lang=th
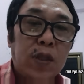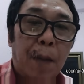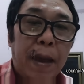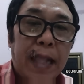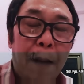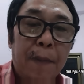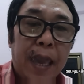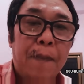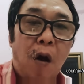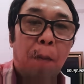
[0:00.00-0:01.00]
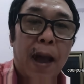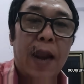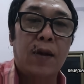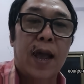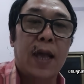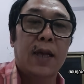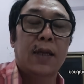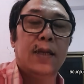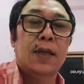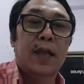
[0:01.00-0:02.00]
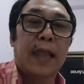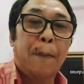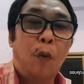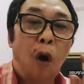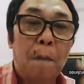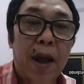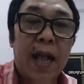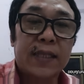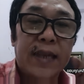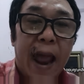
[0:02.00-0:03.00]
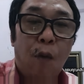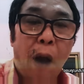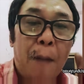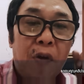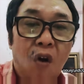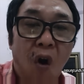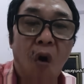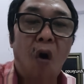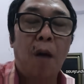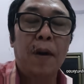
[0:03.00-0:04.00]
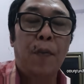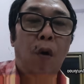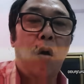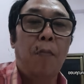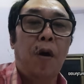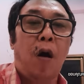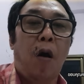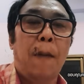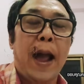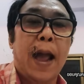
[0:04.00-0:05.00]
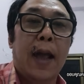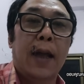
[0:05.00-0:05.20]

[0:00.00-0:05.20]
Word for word: จะไม่ทำคลิปออกมาแล้วนะ แต่พวกแสดงความของพวกอมออกมา